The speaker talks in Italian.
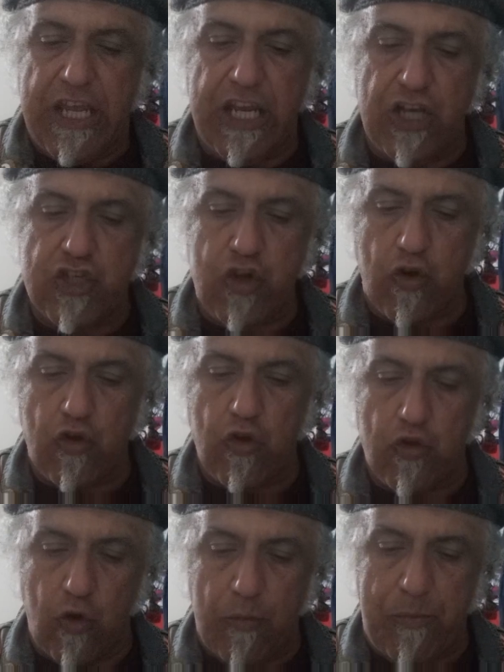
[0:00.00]
il giorno
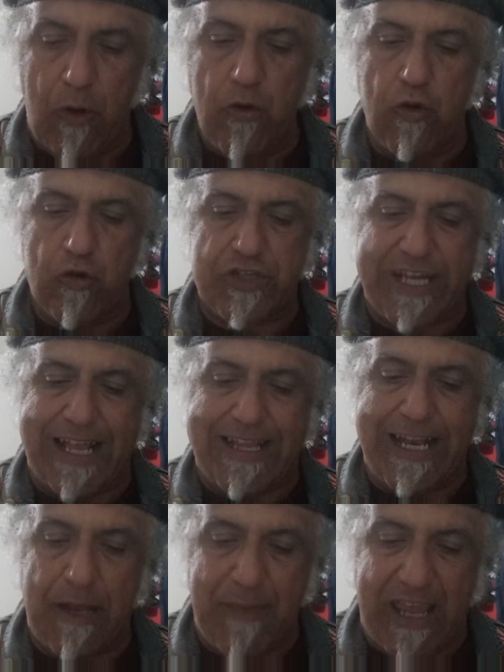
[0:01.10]
dopo lo
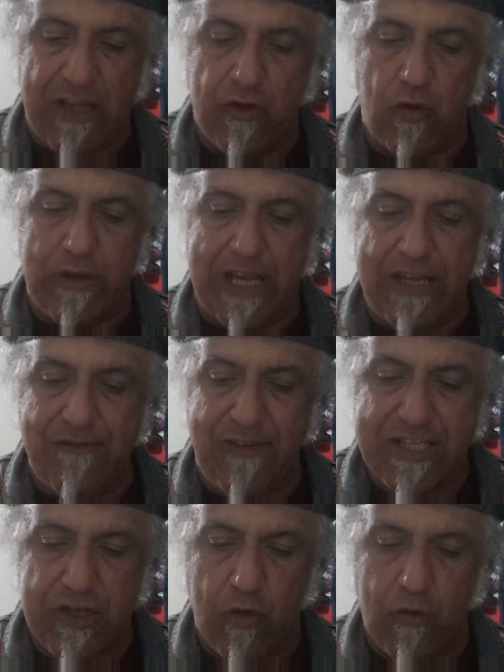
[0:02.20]
scatenamento
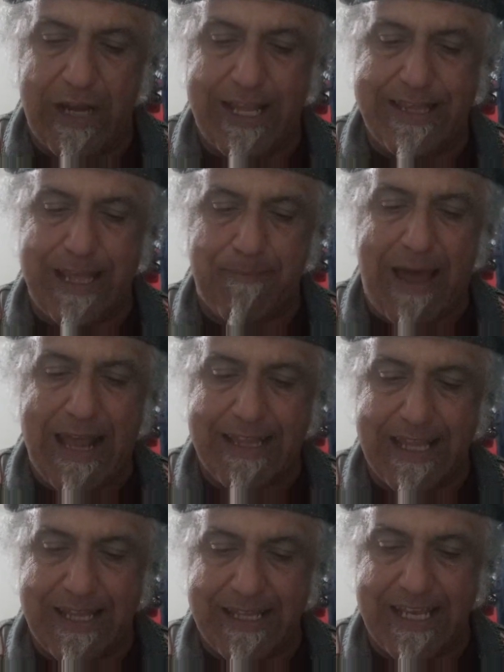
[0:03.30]
dell'invasione da
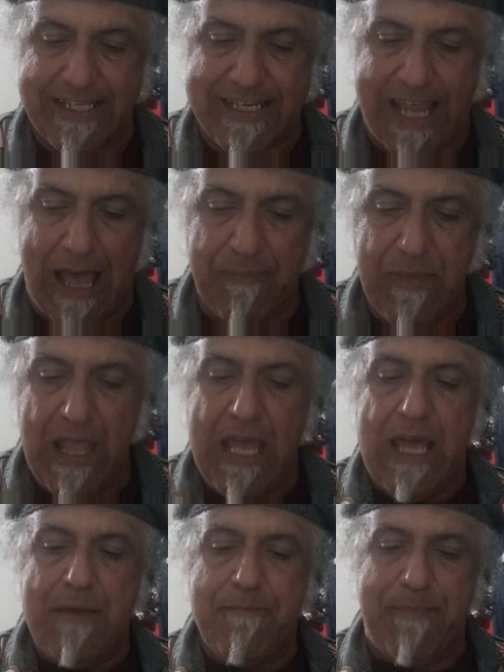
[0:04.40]
parte tedesca
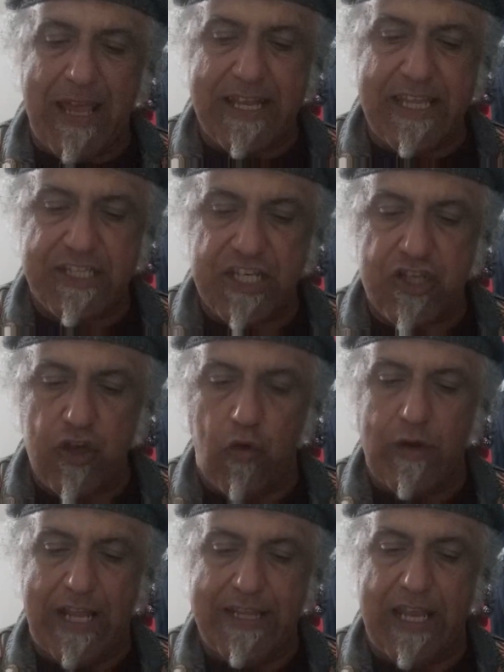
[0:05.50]
per
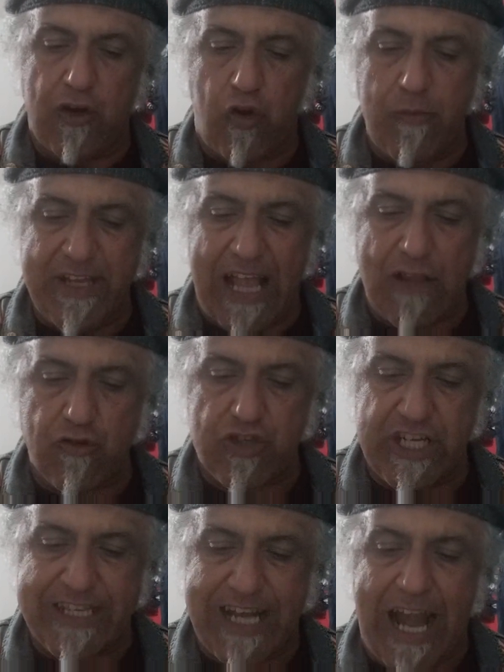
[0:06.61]
decisione del Comitato
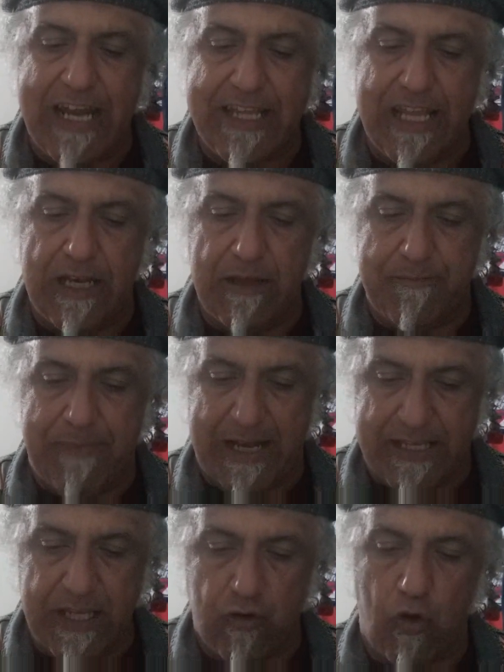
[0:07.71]
Centrale del
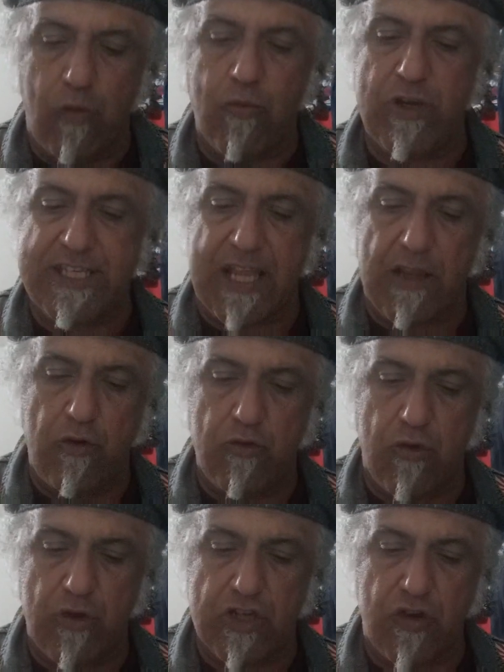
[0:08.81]
Partito Comunista
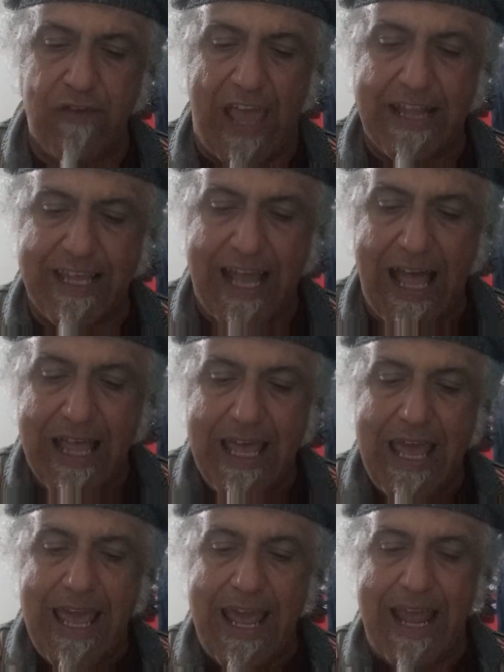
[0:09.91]
dell'Unione Sovietica
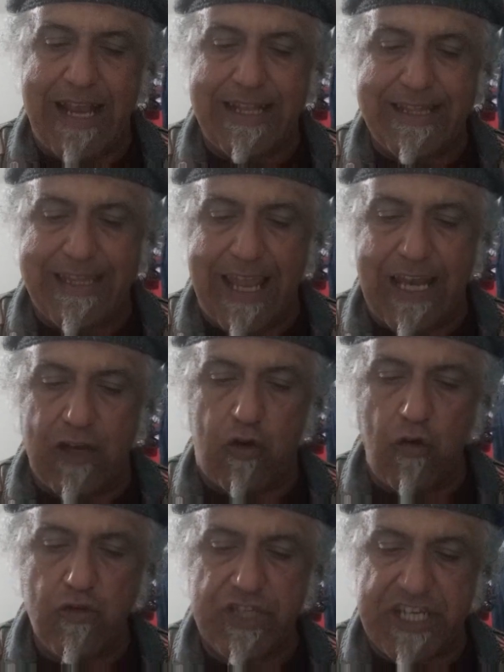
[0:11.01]
e del
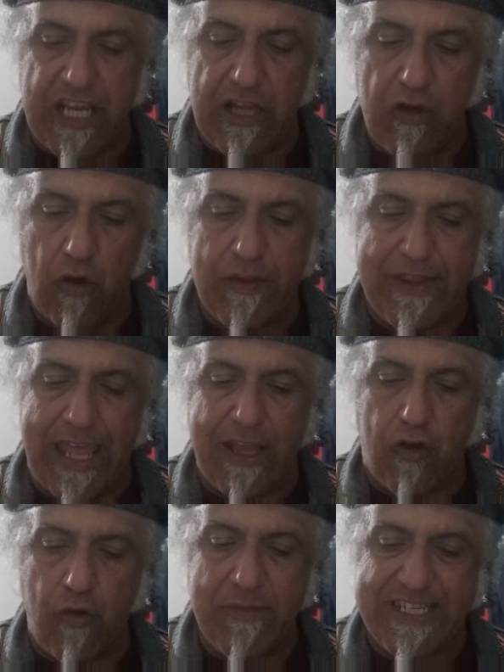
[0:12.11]
Consiglio
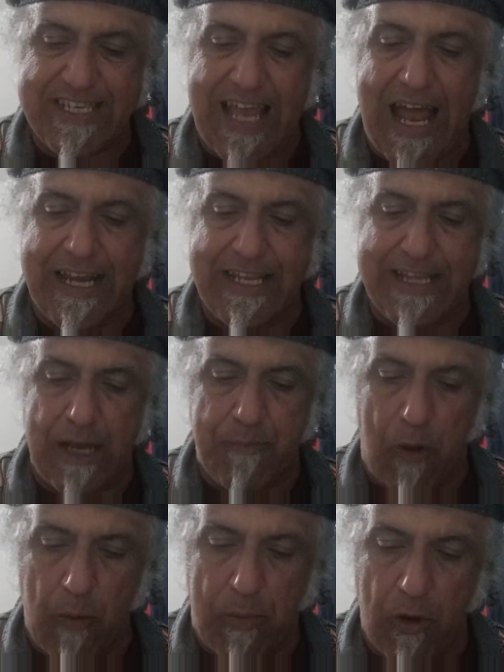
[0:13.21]
dei Commissari del
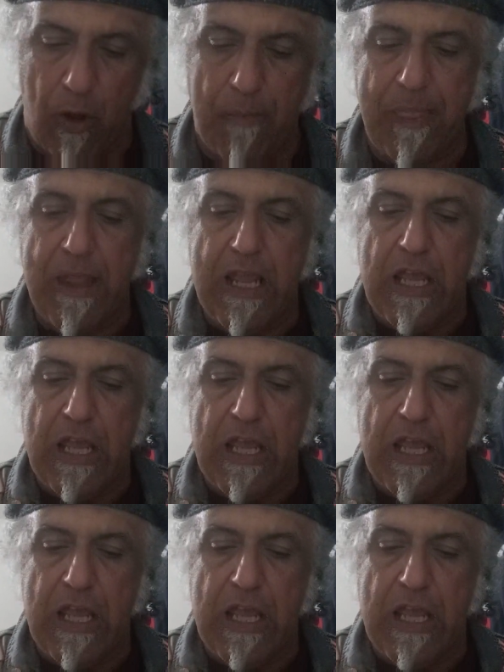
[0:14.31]
Popolo.